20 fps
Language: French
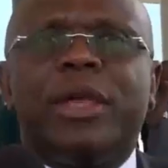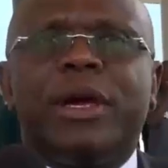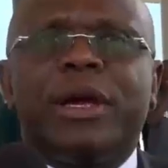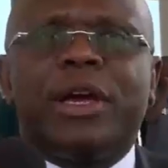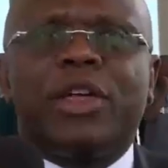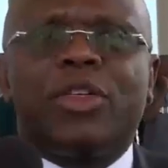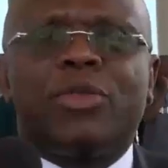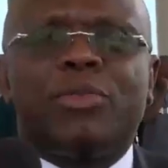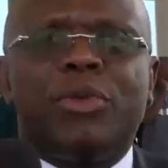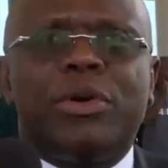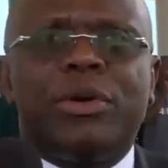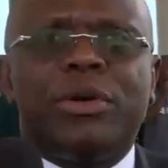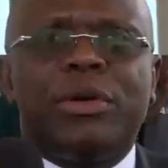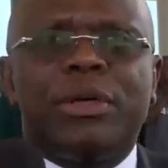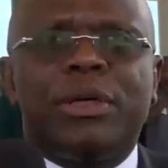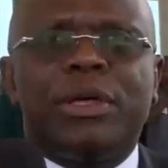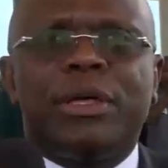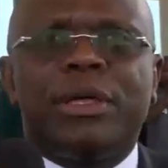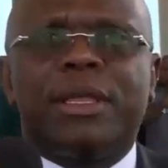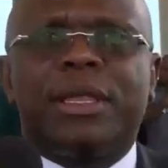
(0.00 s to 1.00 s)
d'engagements
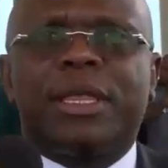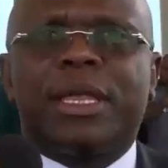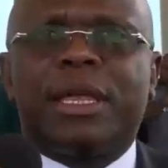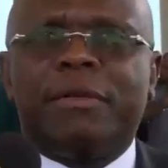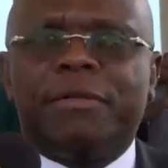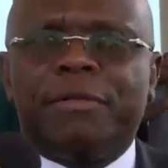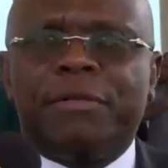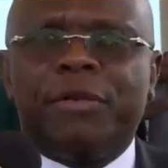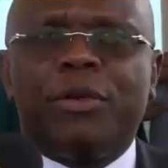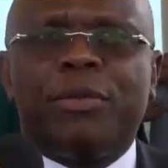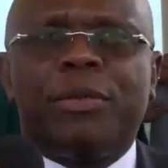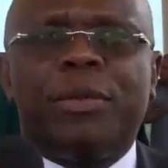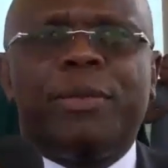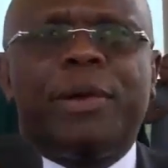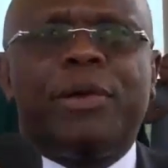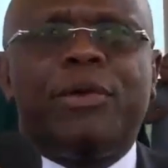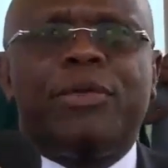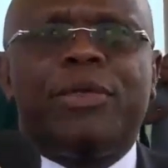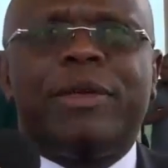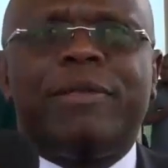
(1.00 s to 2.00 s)
très forts pris
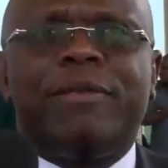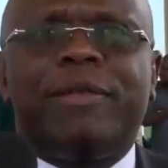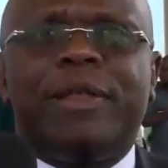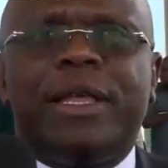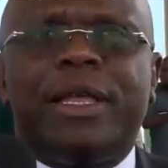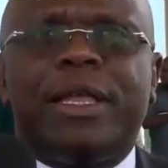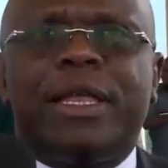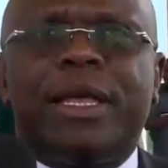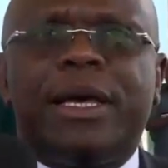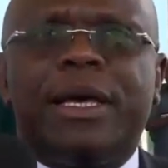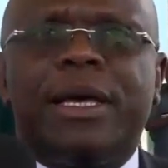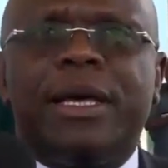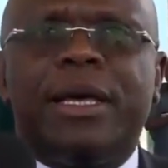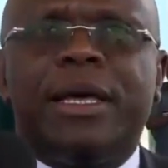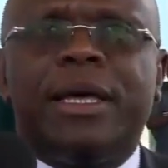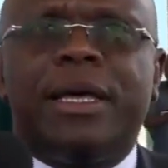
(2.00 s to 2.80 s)
par le chef de l'État